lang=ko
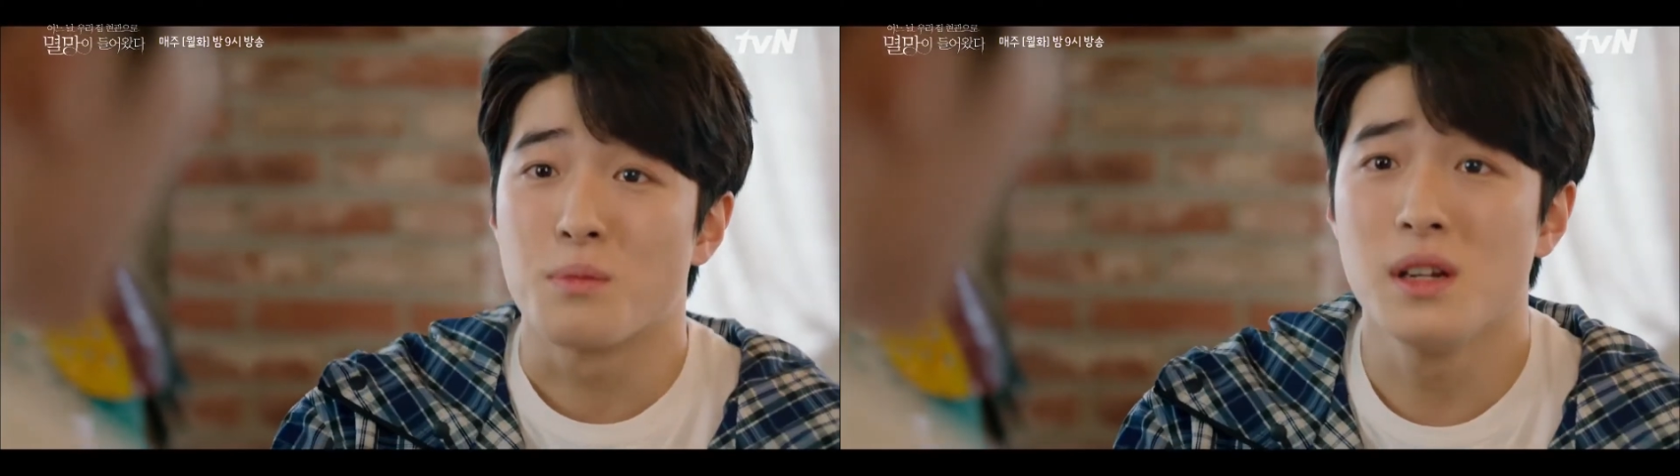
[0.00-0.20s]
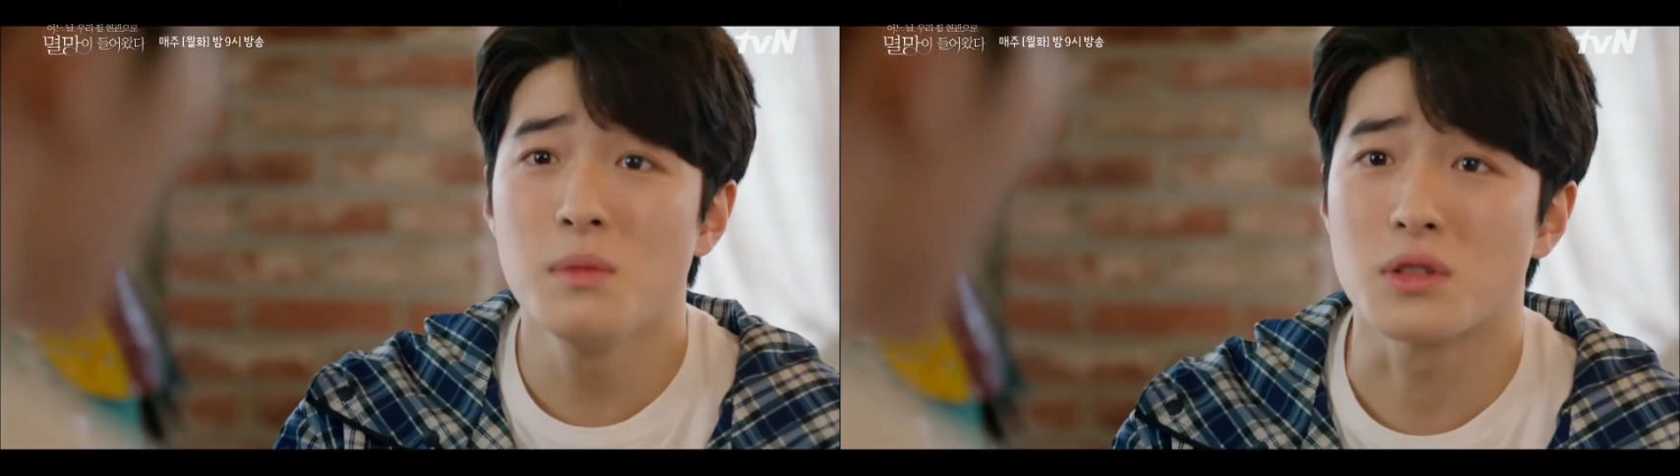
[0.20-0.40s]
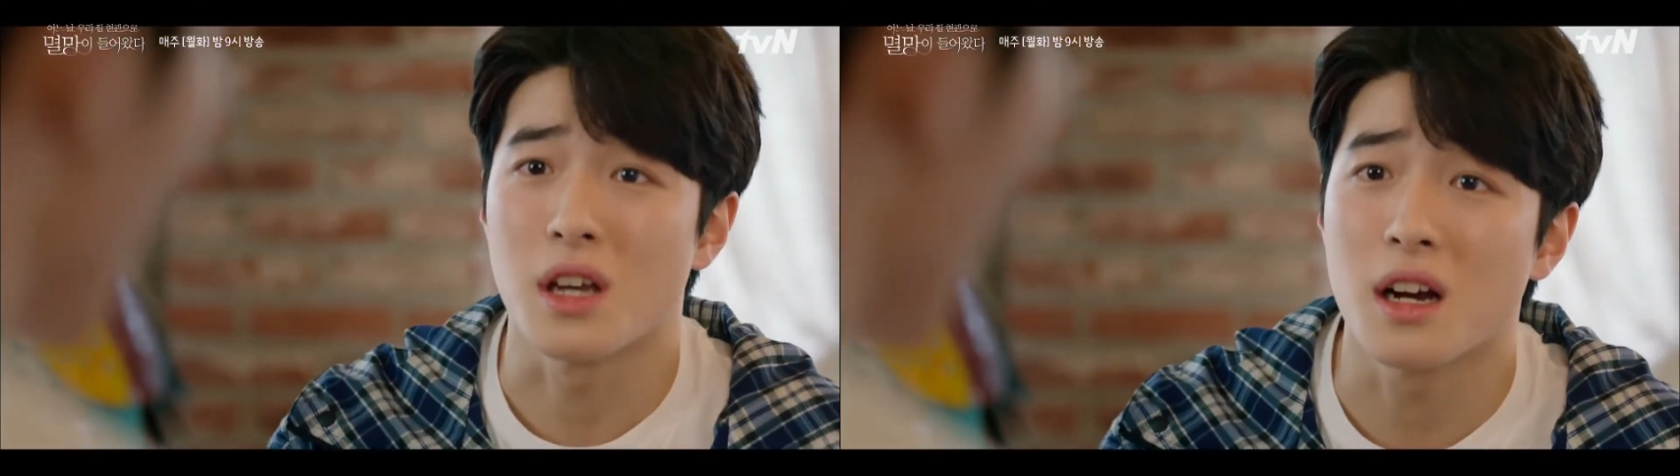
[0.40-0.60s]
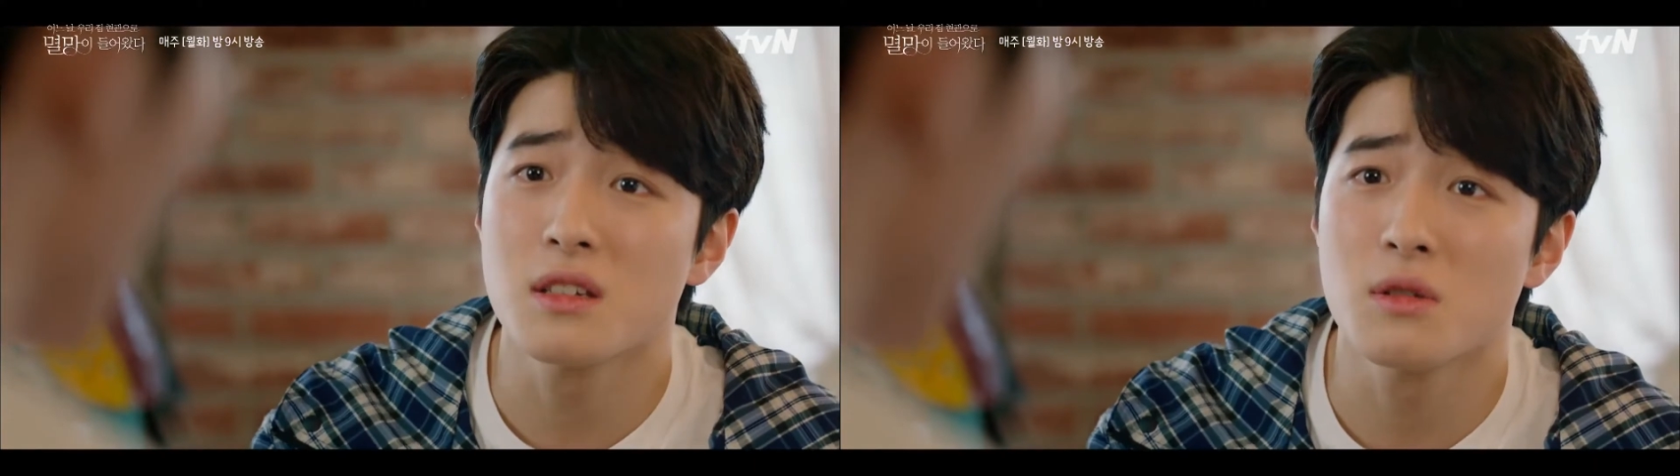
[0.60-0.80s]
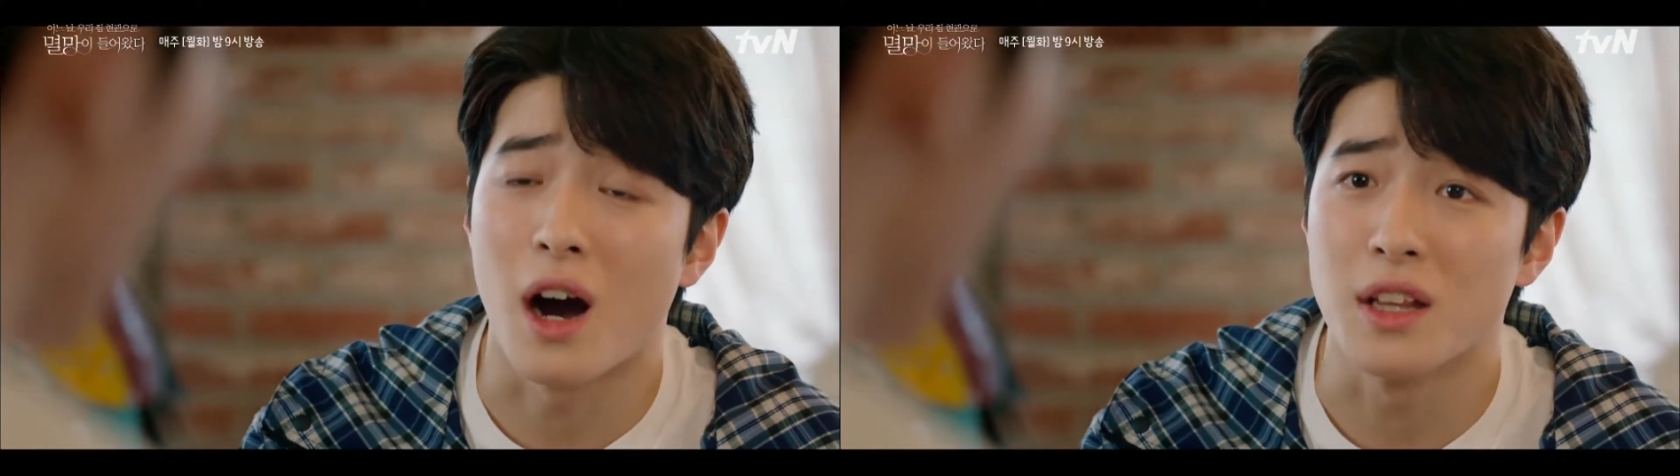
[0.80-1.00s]
필명 제가
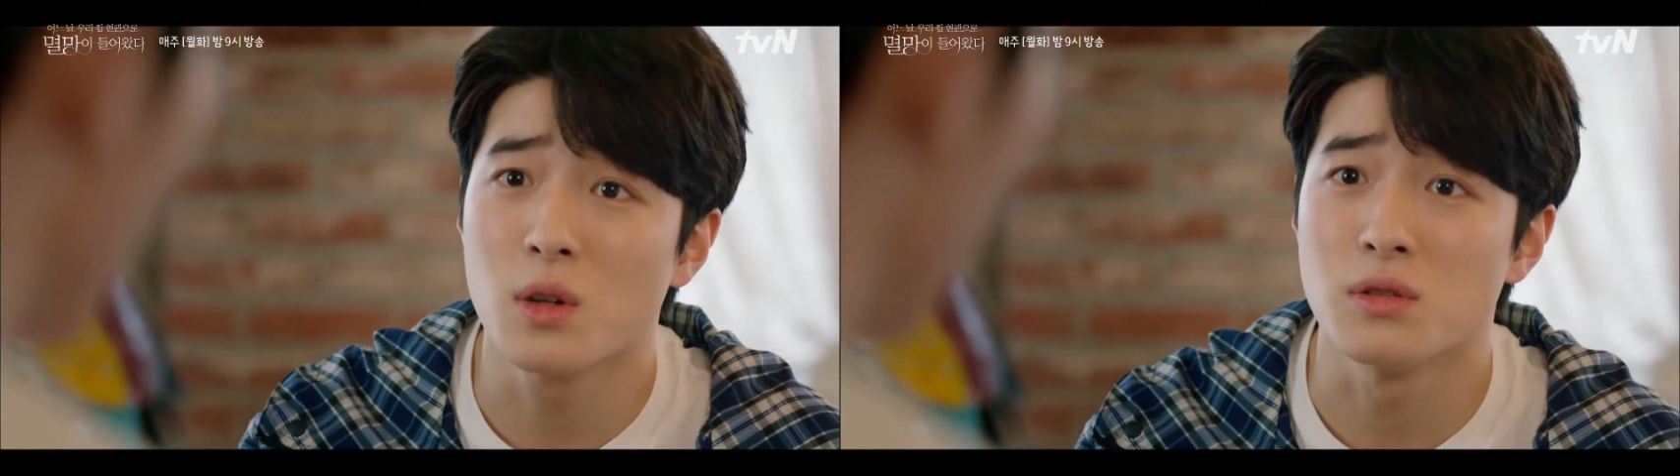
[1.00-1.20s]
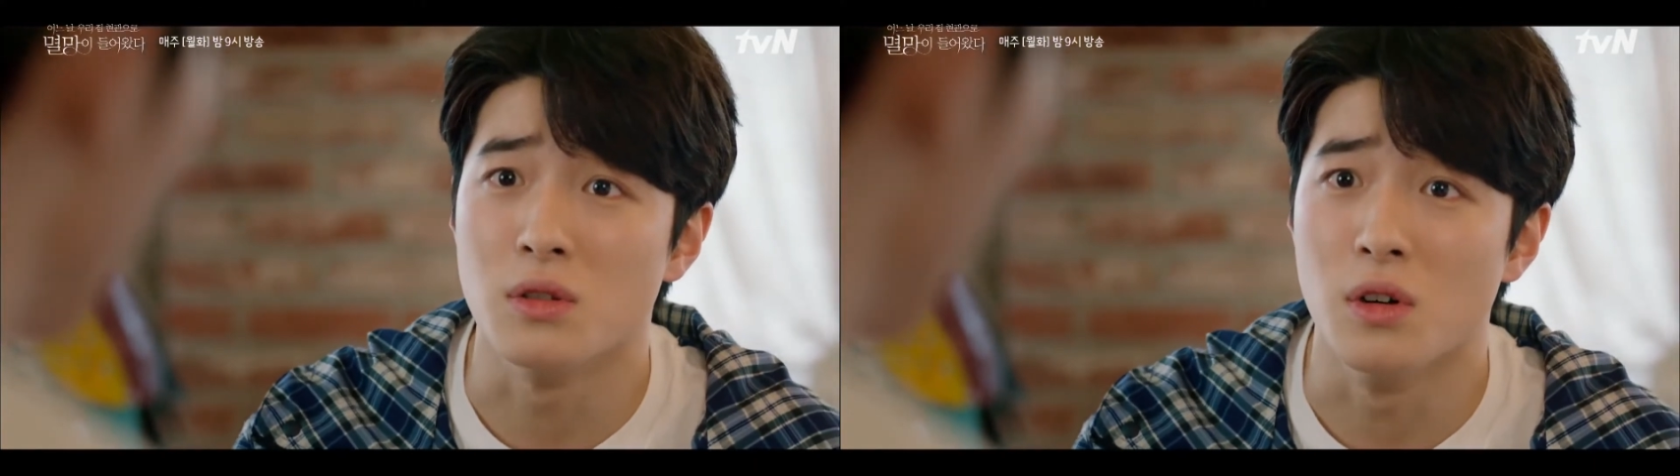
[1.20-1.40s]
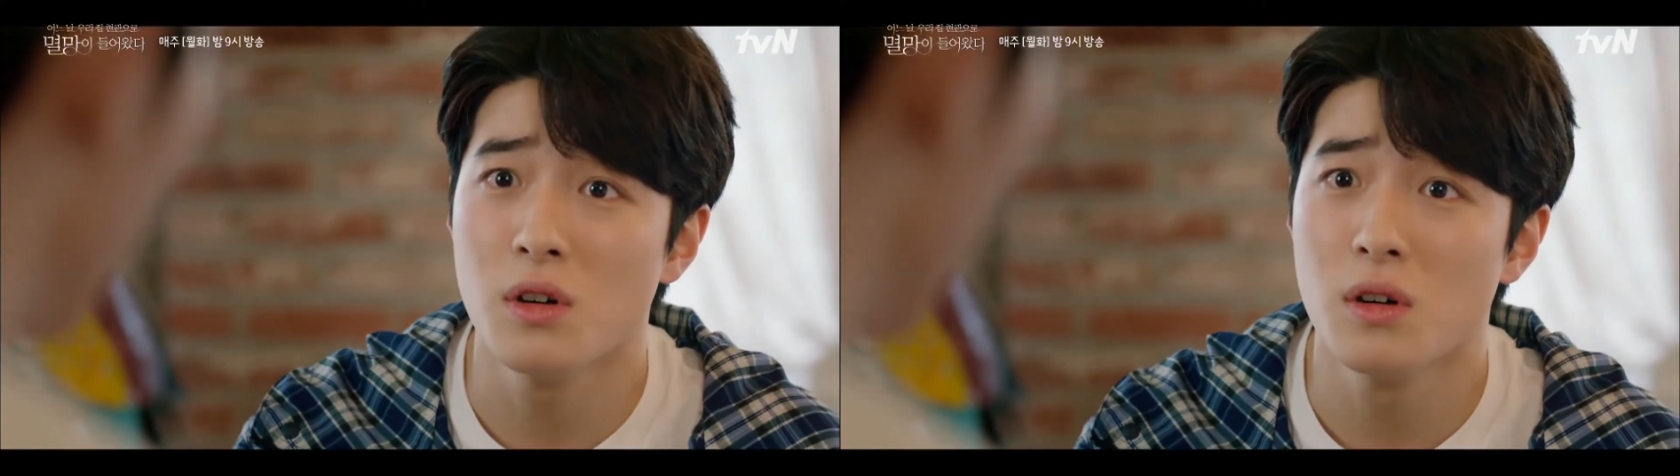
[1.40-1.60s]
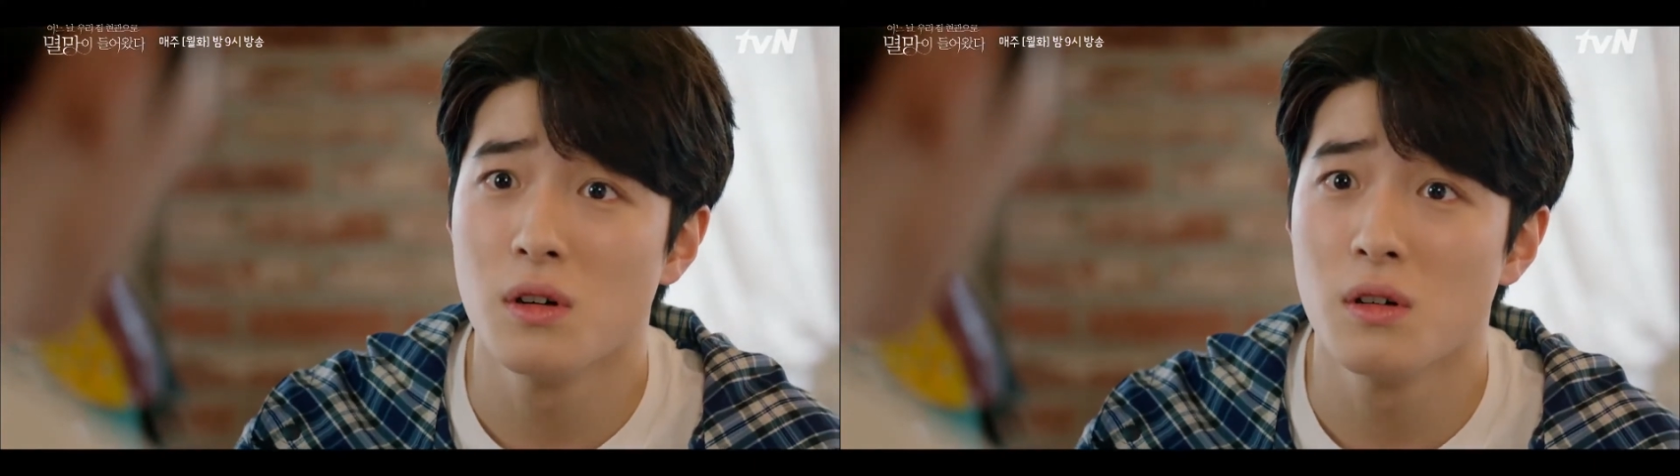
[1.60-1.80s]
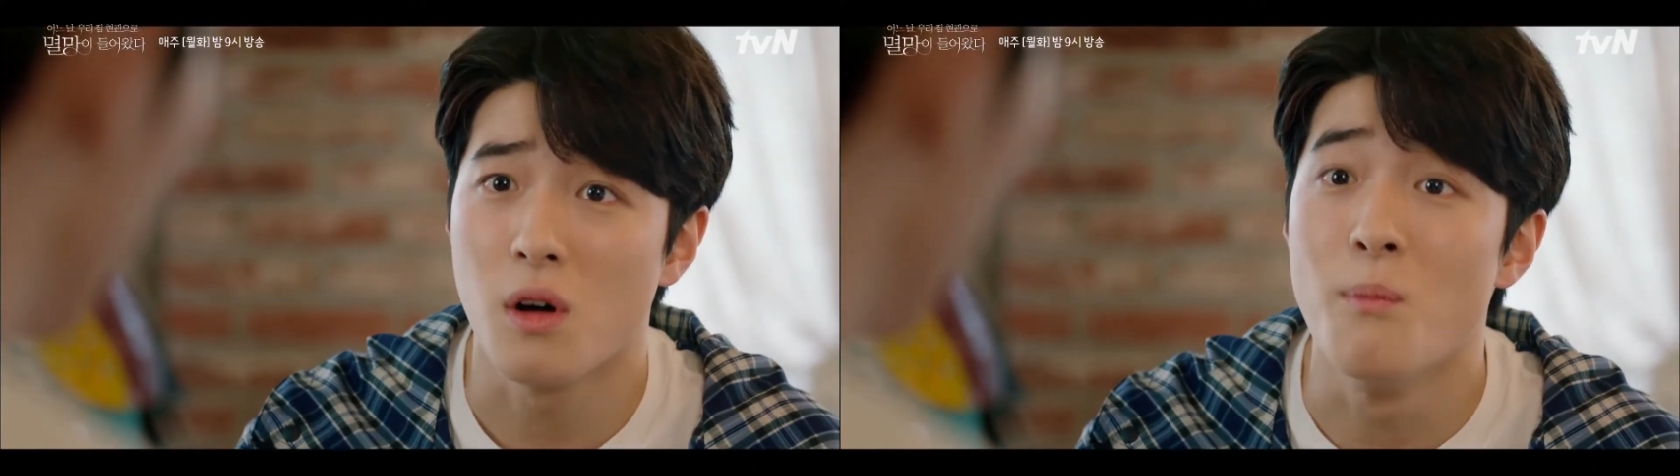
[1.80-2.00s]
지은 거 아니거든요?
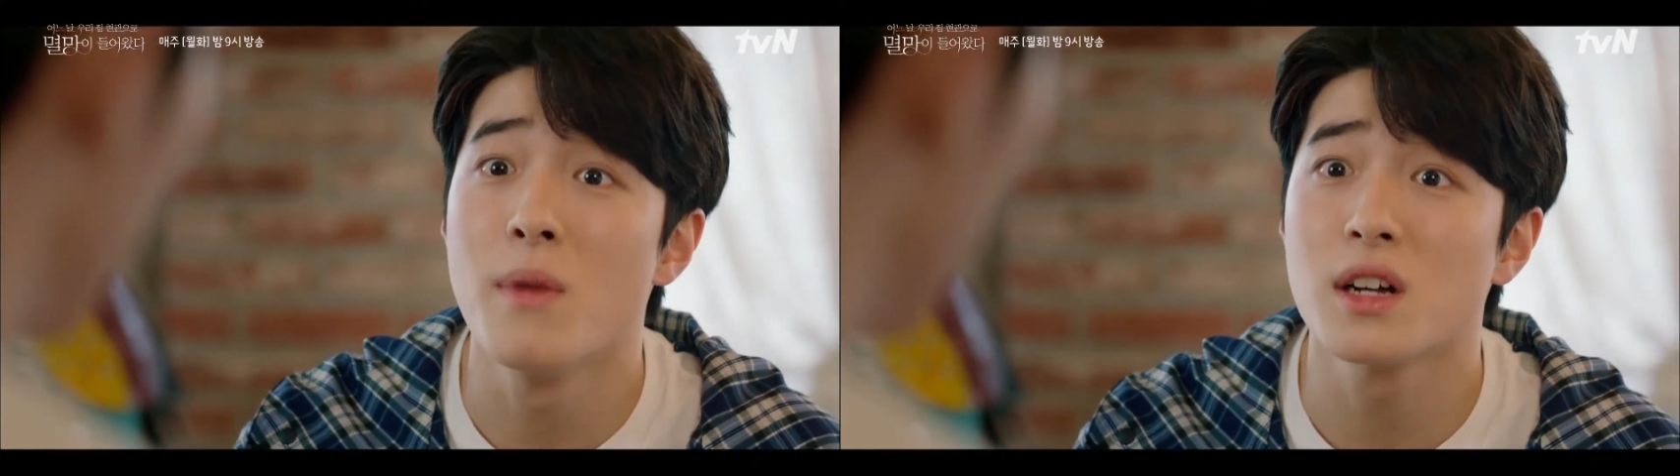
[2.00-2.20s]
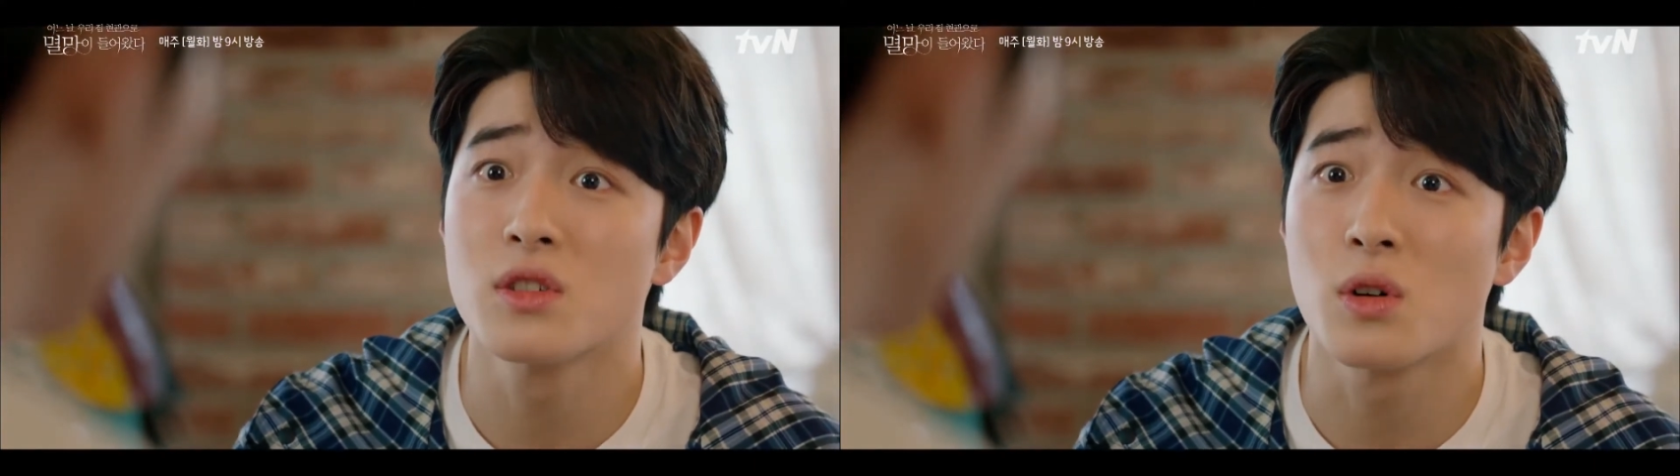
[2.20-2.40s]
엄마가